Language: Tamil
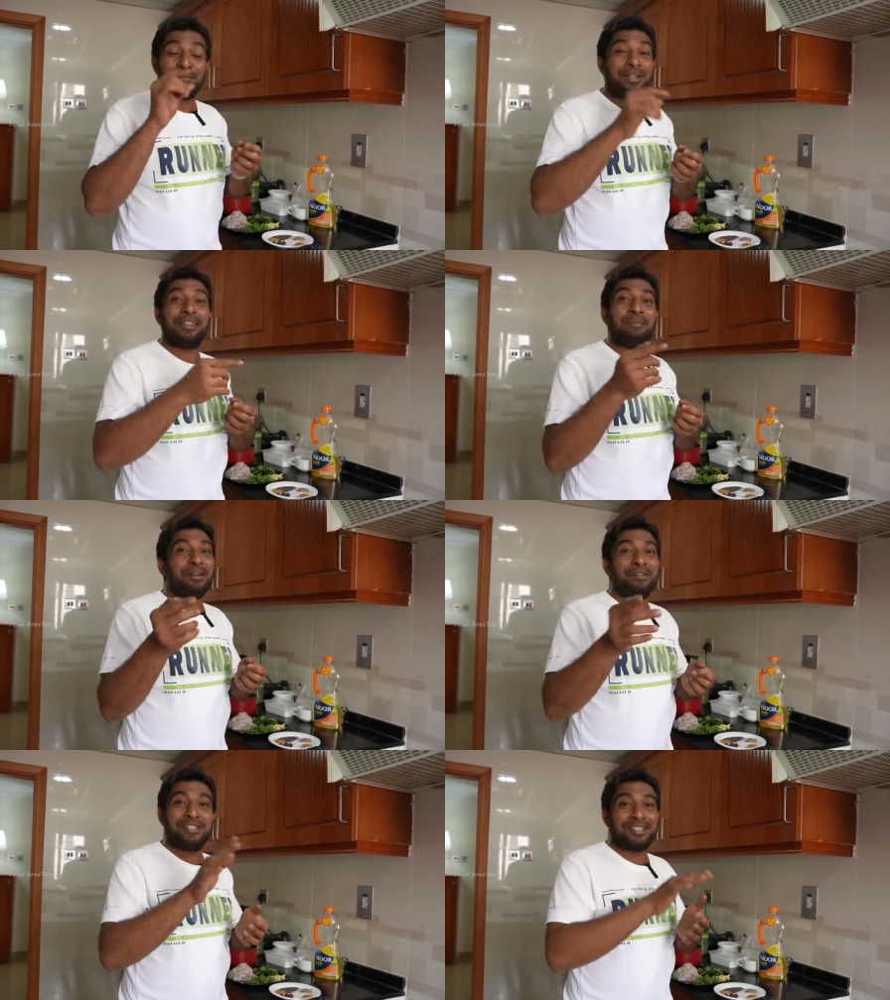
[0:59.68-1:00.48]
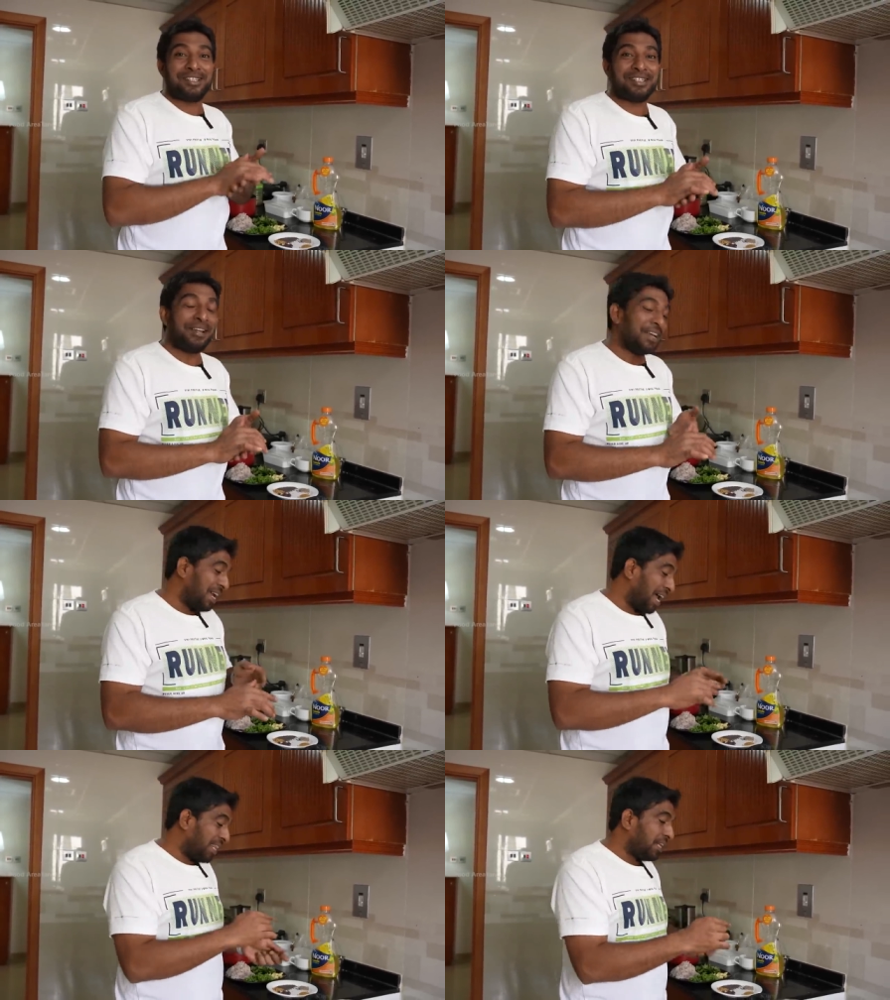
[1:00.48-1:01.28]
மத்தி மீன் வச்சு செஞ்சேன்
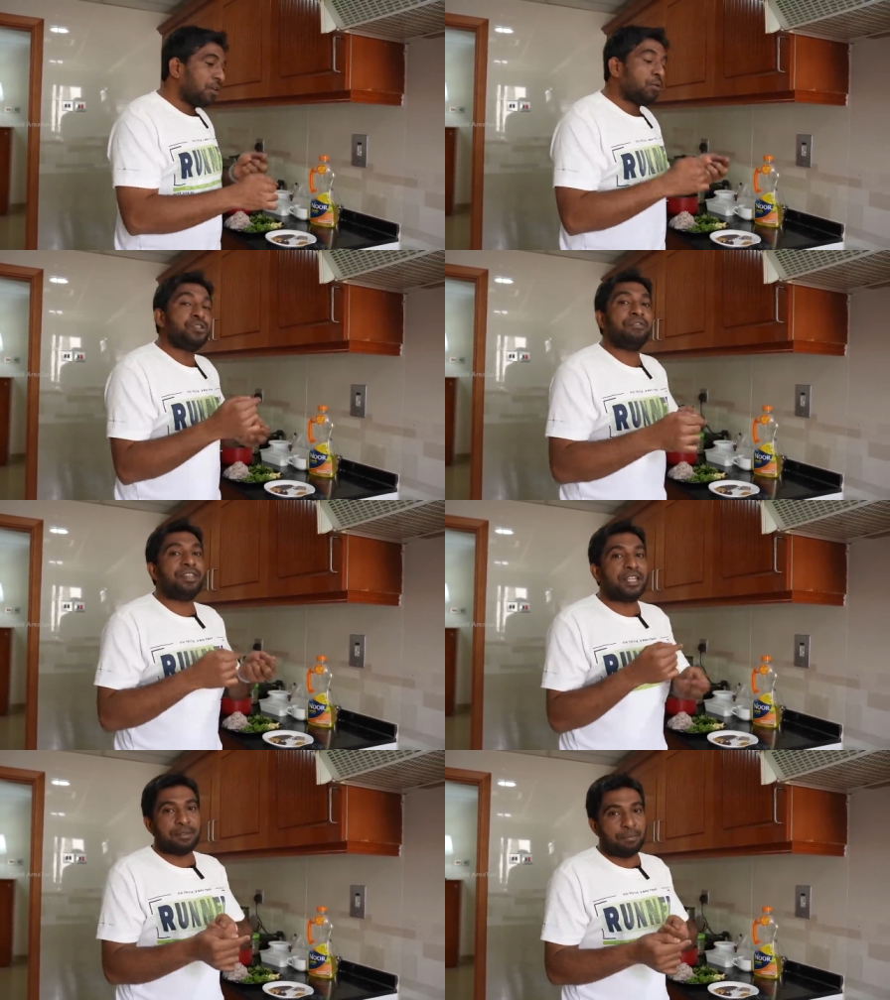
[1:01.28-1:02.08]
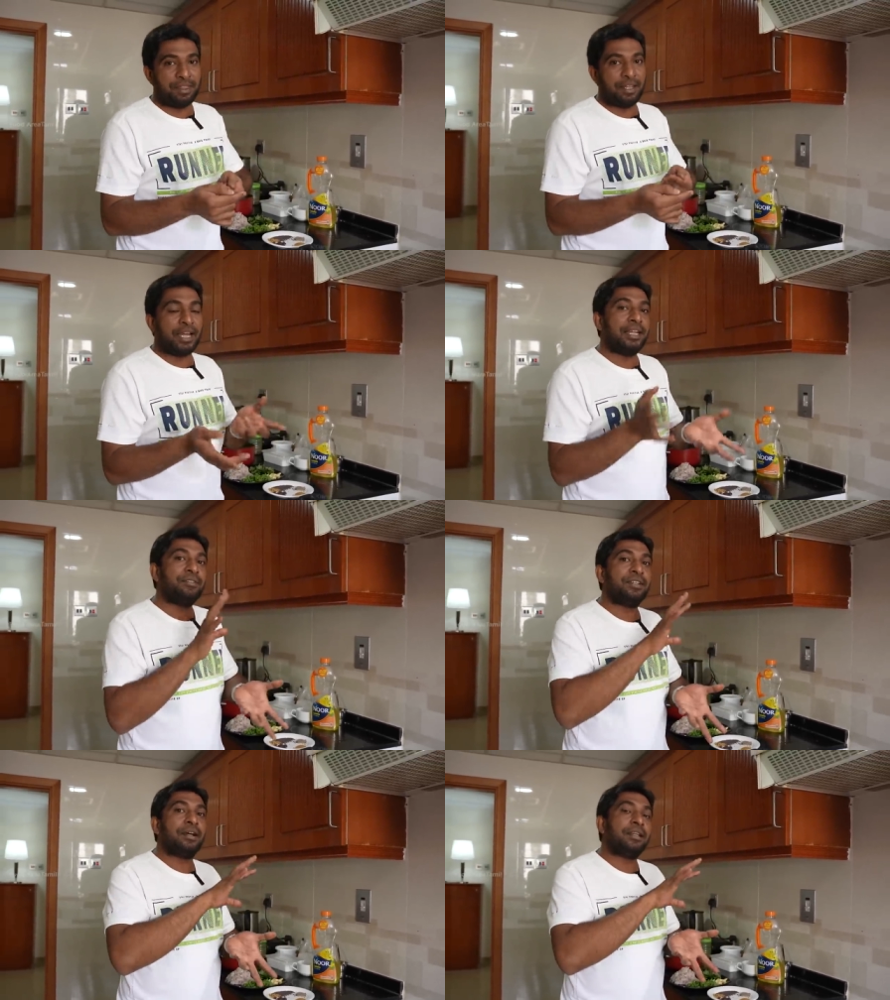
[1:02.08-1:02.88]
அதுலேருந்து கொஞ்சம் வித்தியாசப்படுத்தி
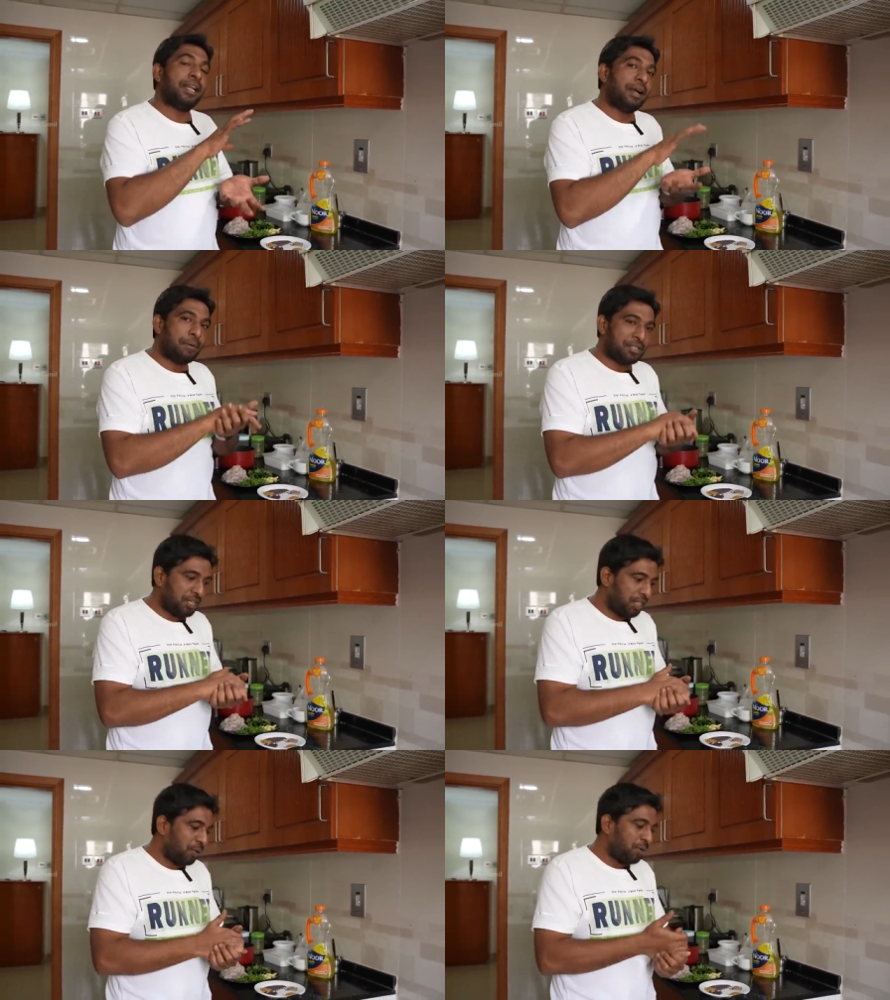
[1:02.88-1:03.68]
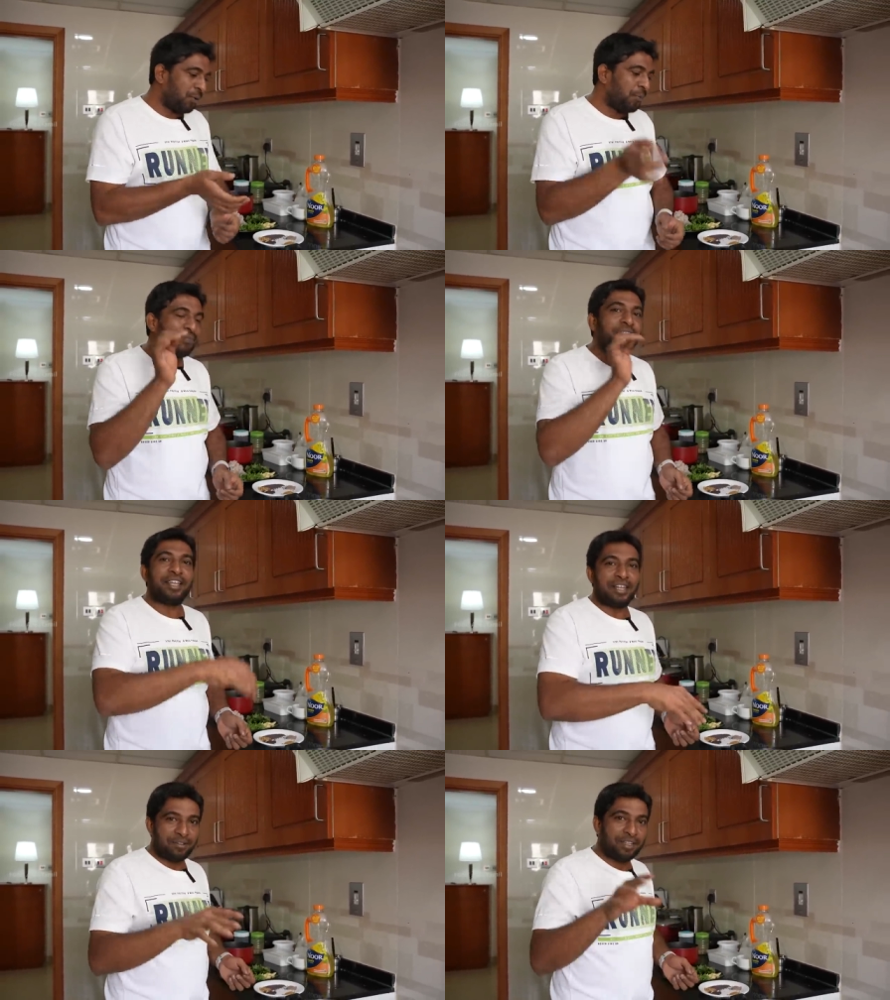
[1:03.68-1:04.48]
அதில் வந்து நாங்கள் தேங்காய் பால் சேர்த்துருக்க மாட்டோம் இதில்